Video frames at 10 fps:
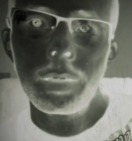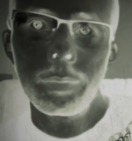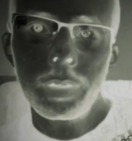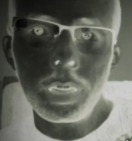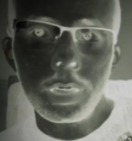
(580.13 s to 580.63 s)

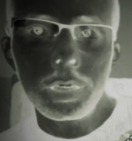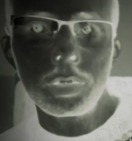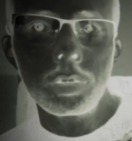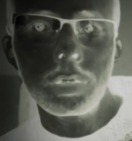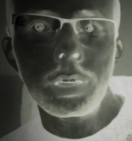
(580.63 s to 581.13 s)

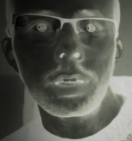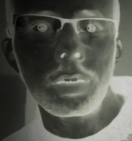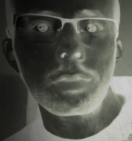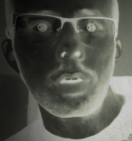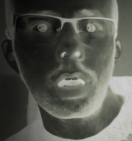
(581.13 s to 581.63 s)
Maintenant, une
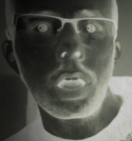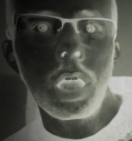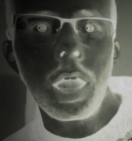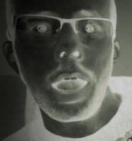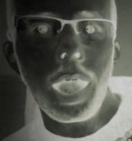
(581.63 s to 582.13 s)
dernière fois.
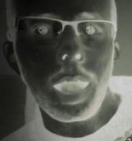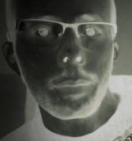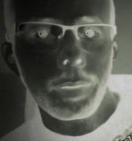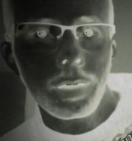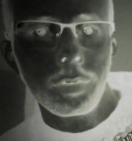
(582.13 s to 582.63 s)

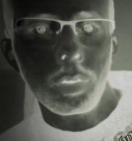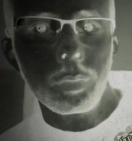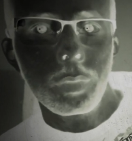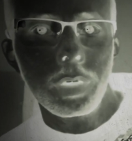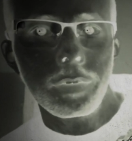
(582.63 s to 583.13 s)
Après avoir
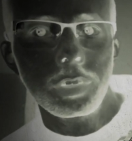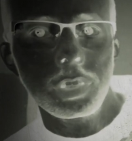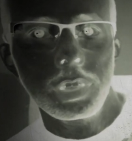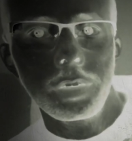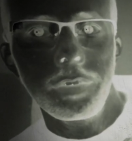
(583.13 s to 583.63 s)
longuement
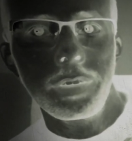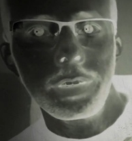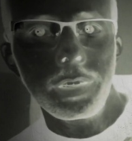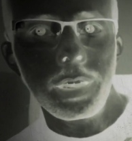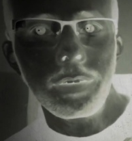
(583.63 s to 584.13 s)
affiché Nevis
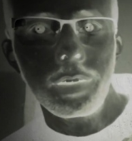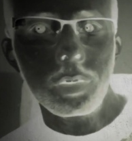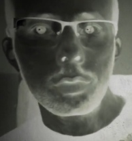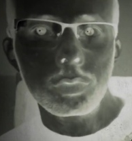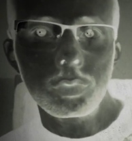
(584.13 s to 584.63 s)
c'était arrivé à la
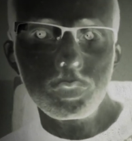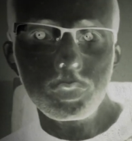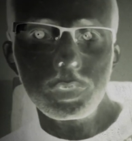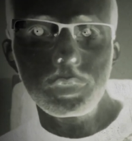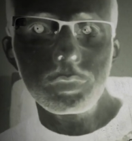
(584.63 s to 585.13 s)
conclusion
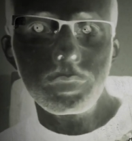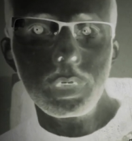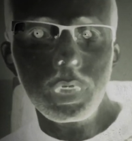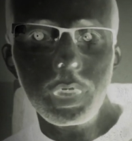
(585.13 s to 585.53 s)
que ce nombre